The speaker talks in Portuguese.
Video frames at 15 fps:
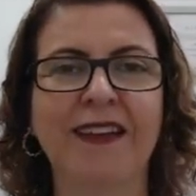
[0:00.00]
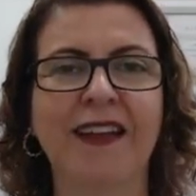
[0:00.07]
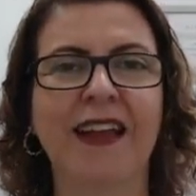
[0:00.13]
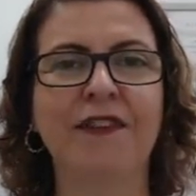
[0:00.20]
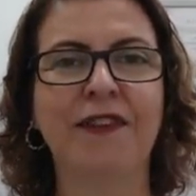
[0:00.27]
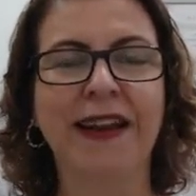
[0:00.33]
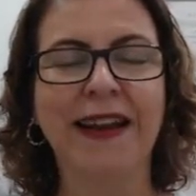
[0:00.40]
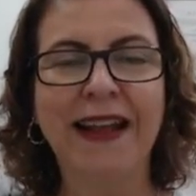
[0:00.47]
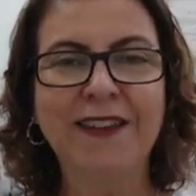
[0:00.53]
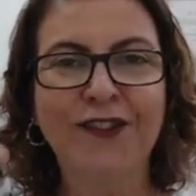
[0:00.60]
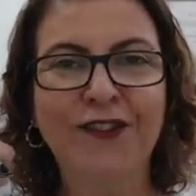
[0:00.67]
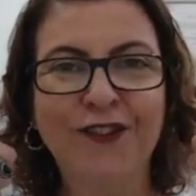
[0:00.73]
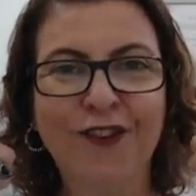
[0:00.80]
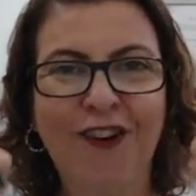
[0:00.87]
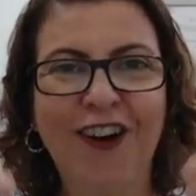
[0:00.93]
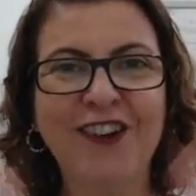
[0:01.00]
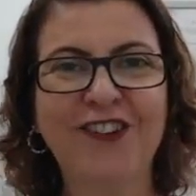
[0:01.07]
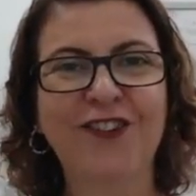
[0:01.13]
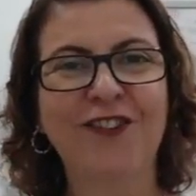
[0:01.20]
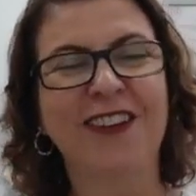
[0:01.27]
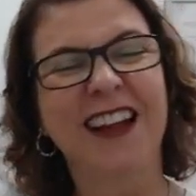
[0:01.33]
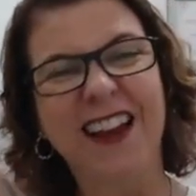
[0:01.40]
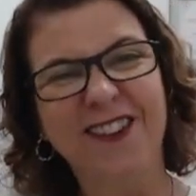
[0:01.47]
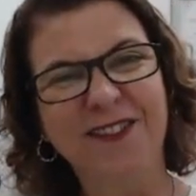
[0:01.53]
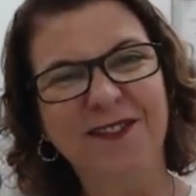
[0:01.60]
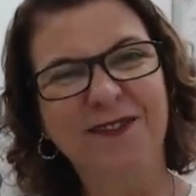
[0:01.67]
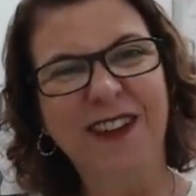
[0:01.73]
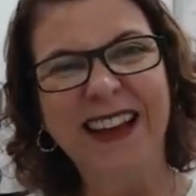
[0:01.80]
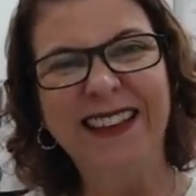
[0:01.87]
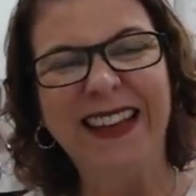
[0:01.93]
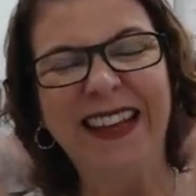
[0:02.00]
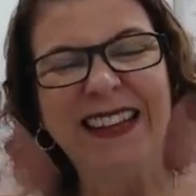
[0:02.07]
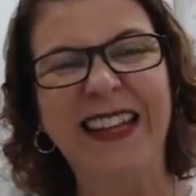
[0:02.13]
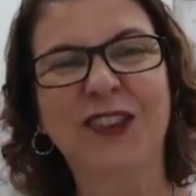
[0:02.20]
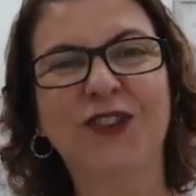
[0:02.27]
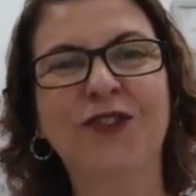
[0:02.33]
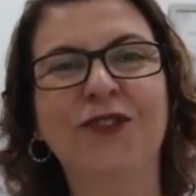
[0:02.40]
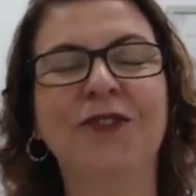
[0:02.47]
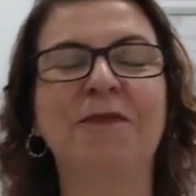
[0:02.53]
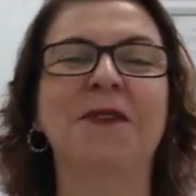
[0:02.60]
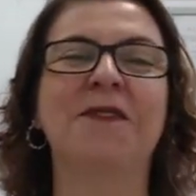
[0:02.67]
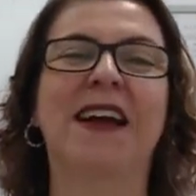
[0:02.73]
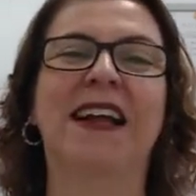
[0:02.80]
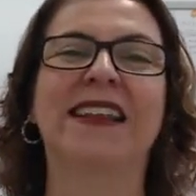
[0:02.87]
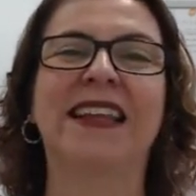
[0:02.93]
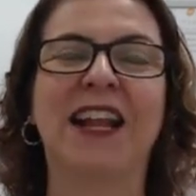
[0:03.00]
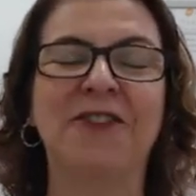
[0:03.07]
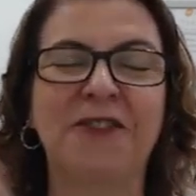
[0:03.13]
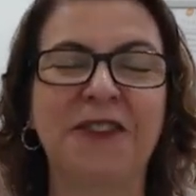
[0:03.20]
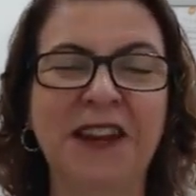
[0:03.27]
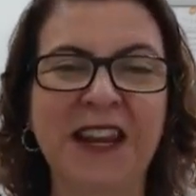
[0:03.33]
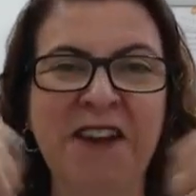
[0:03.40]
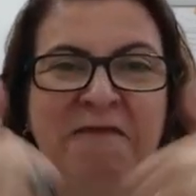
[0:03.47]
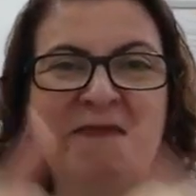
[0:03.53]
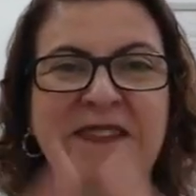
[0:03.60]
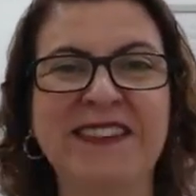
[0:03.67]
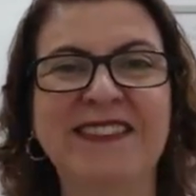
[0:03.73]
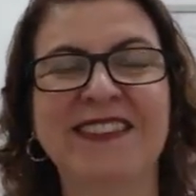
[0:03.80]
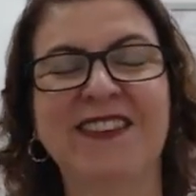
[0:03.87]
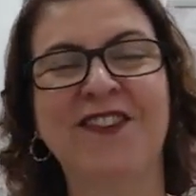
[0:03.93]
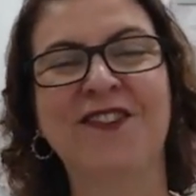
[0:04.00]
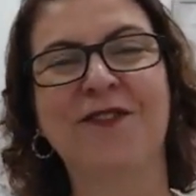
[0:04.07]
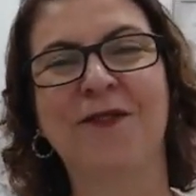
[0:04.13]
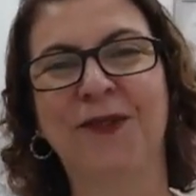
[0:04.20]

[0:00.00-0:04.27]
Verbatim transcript: Ele vai na sorte que o cliente vai entender tudo pelo catálogo, não precisa de